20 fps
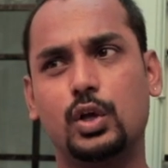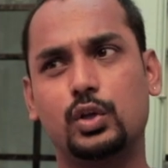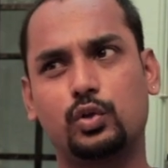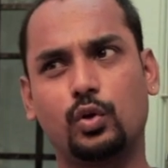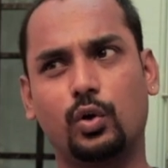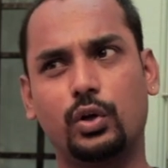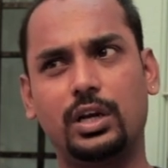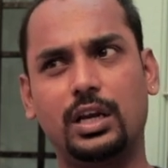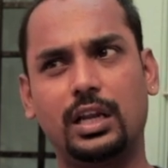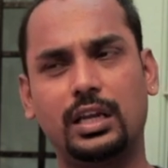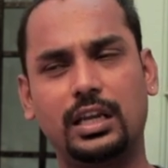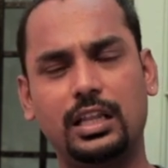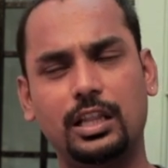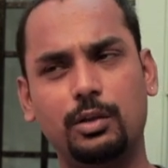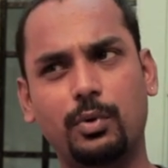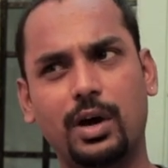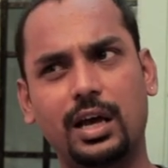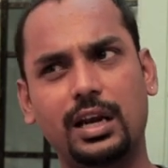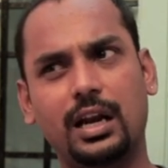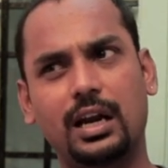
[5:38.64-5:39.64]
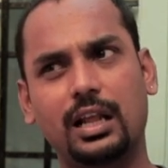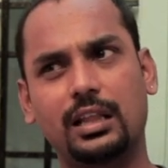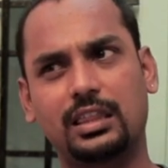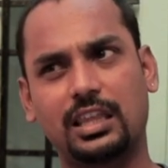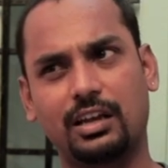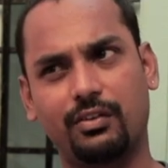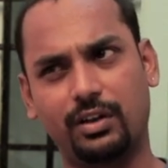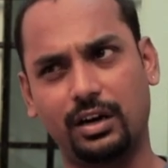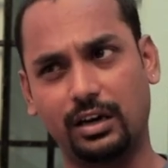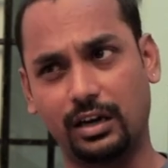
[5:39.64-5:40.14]
ஸோ இன்னைக்கு இது மாதிரியான
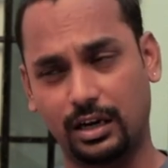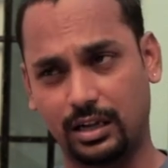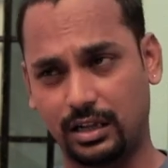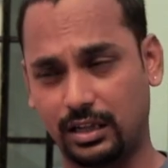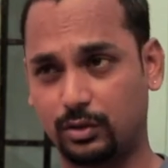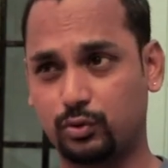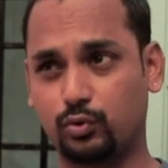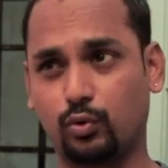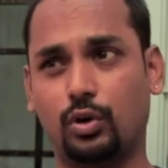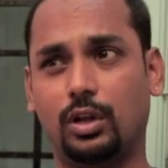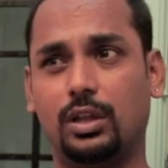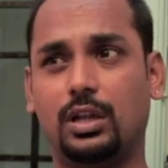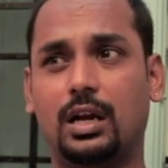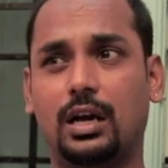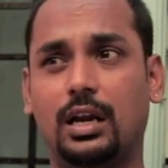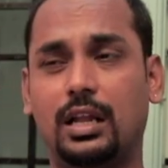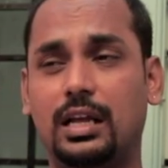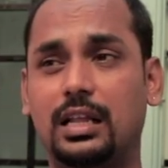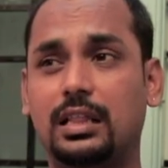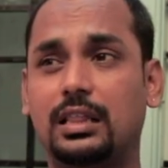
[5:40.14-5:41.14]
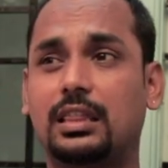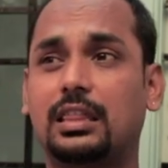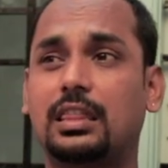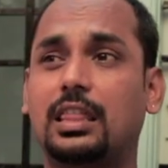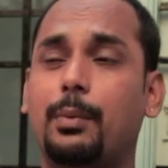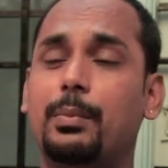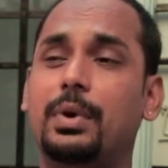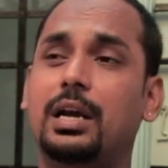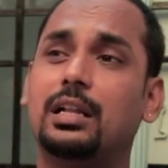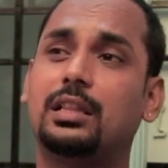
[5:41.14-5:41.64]
தவறுகளை சொன்னதுனால
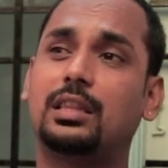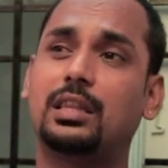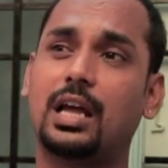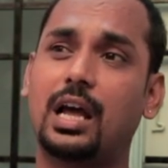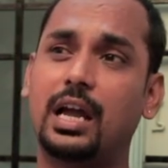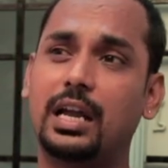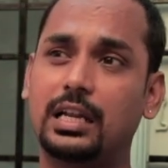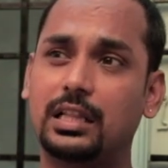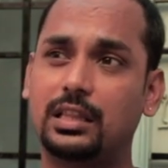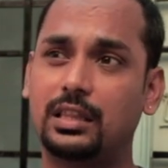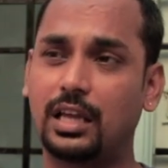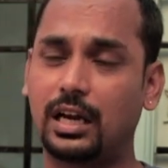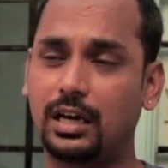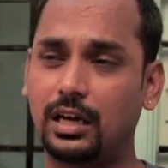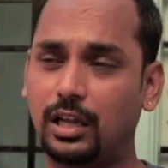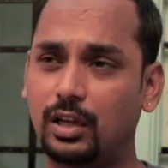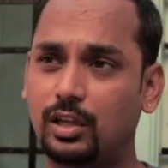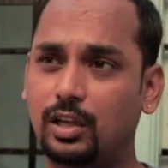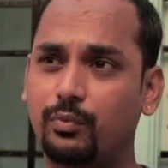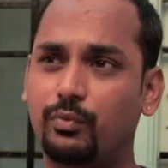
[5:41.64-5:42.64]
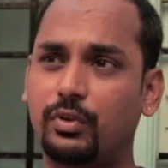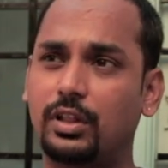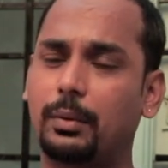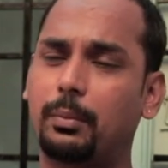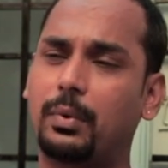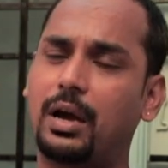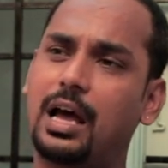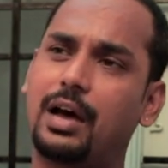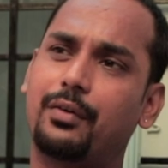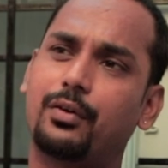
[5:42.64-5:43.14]
தமிழ்தாய் தண்டிக்கும்
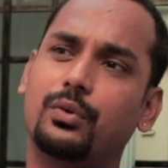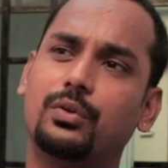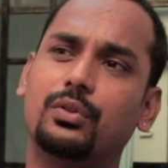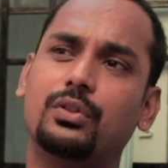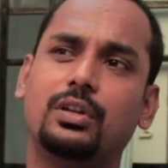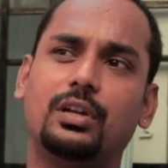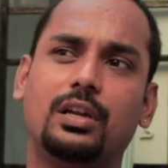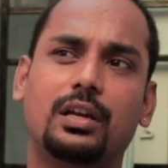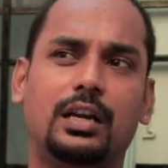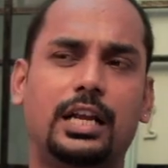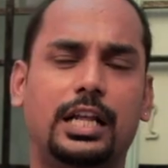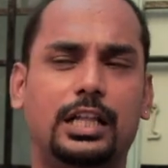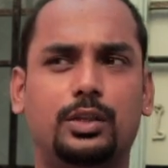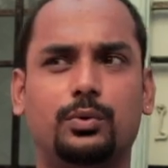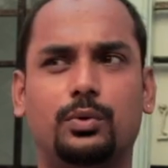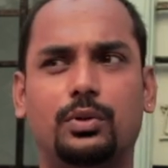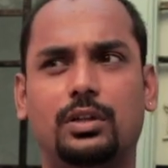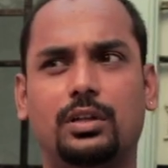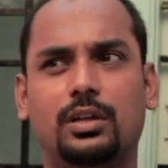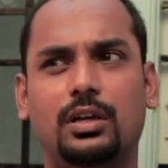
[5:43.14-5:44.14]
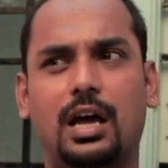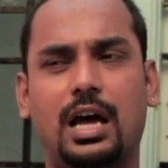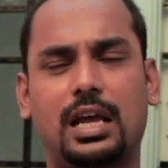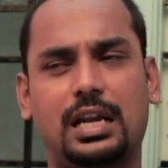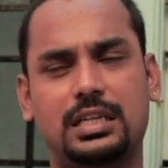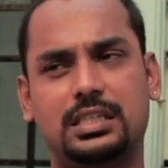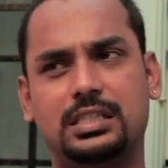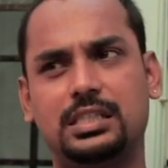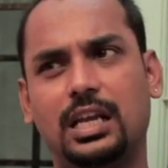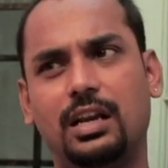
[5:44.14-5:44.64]
விதமாக அவர் வந்து நேற்று வந்து
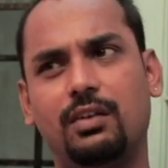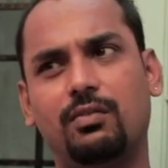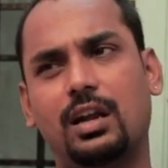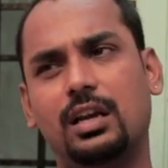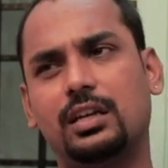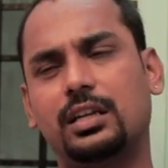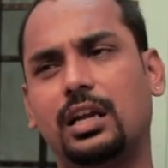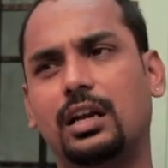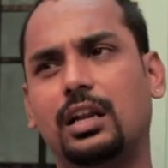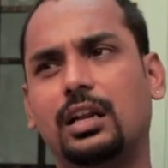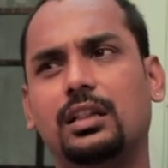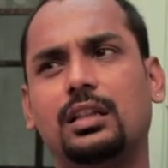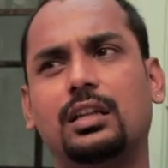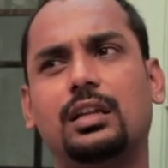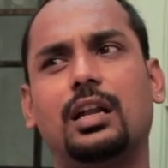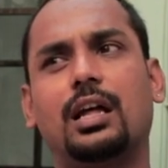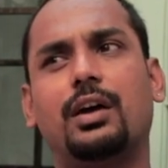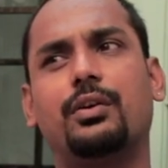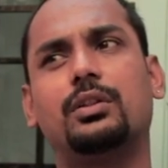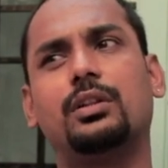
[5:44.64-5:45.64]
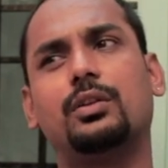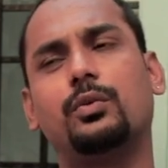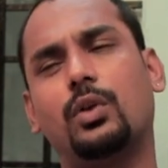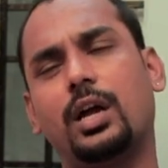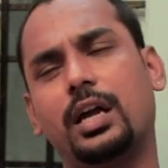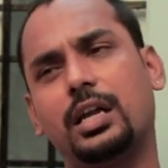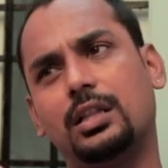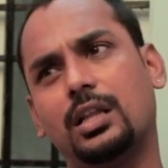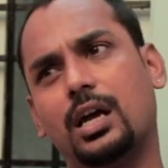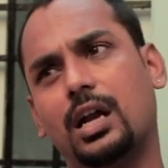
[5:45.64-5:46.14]
அரசியல் வாழ்க்கையிலிருந்து நான் வந்து ஒரு
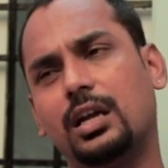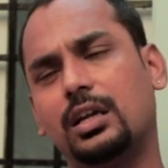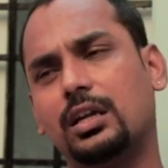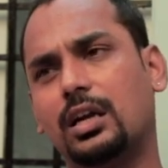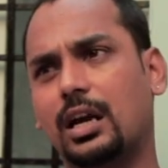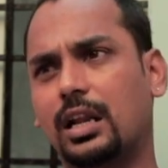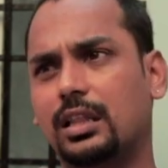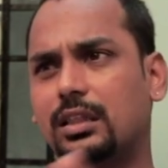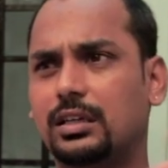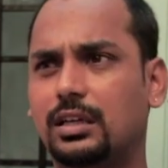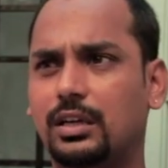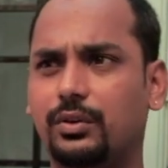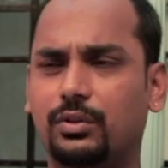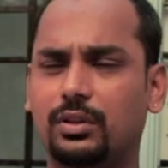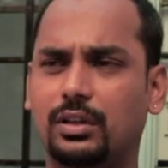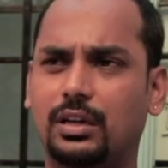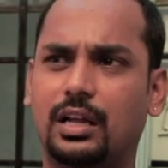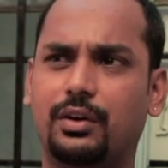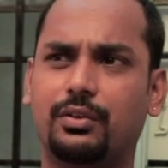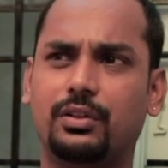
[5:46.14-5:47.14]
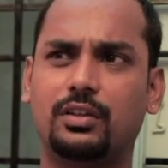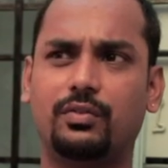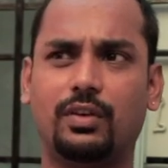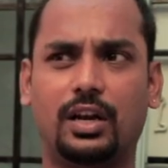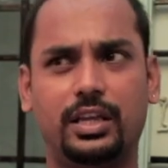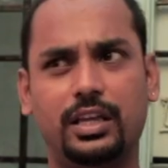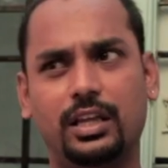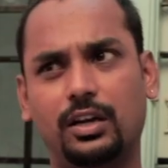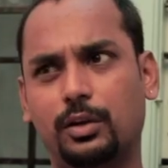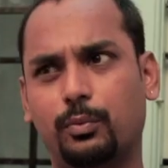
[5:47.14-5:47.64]
ஐந்து ஆண்டு காலத்துக்கு வந்து நான் வந்து
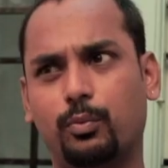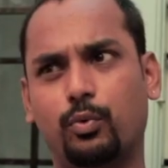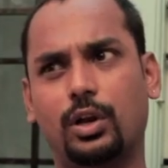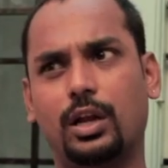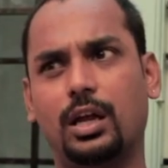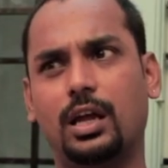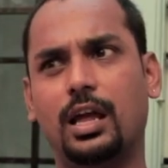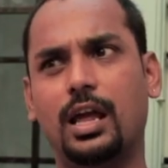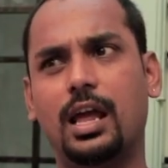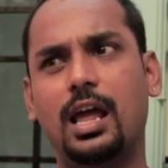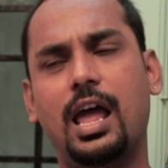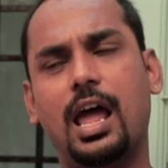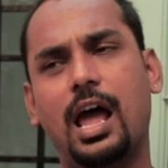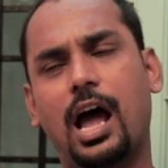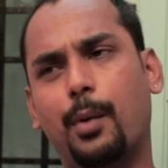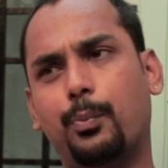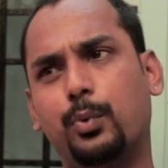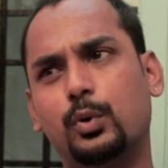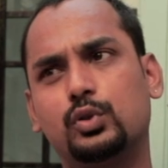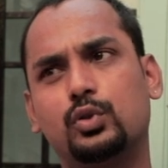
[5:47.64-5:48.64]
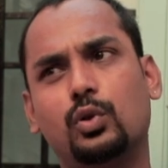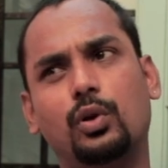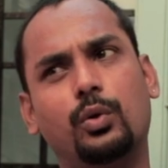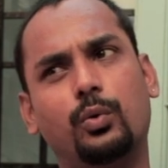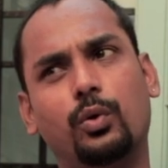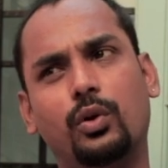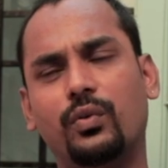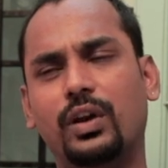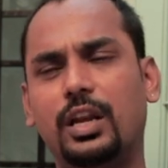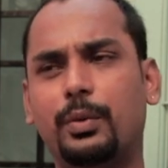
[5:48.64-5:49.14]
விளங்கியிருக்க போகிறேன் அப்படின்னு சொல்லி
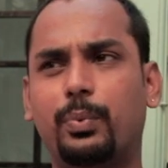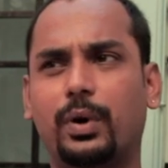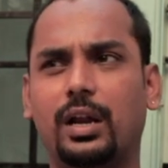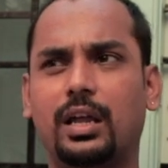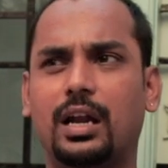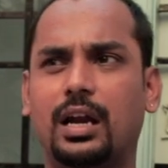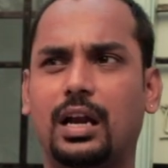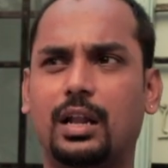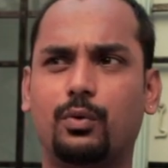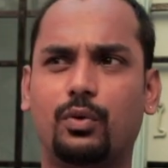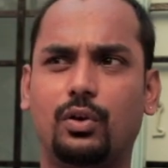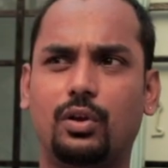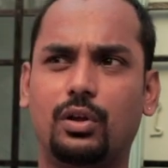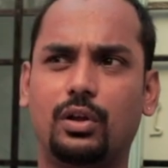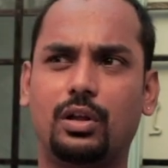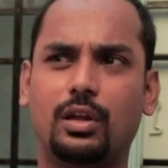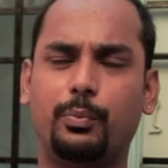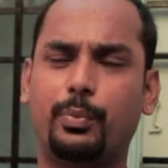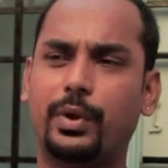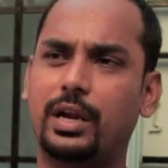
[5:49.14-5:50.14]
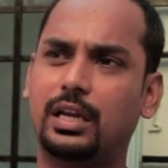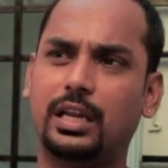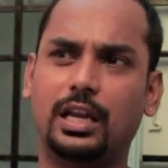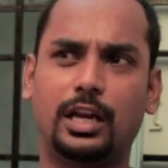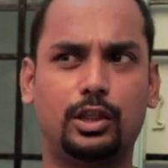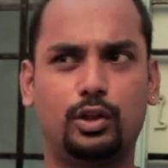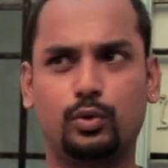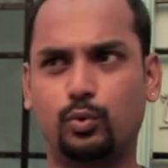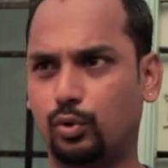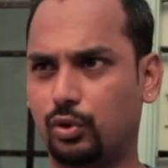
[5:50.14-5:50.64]
ஒரு வெளிப்படையான ஒரு பேட்டியை
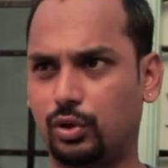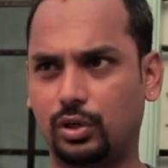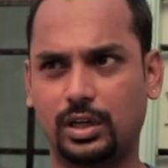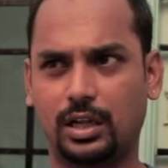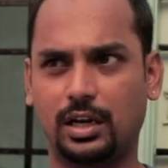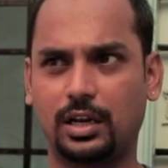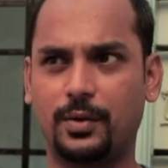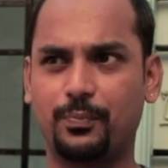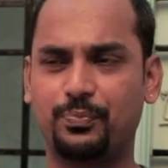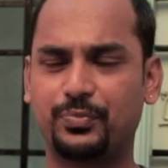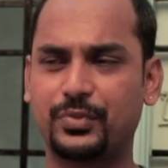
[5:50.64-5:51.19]
நேற்று கொடுத்துருக்காரு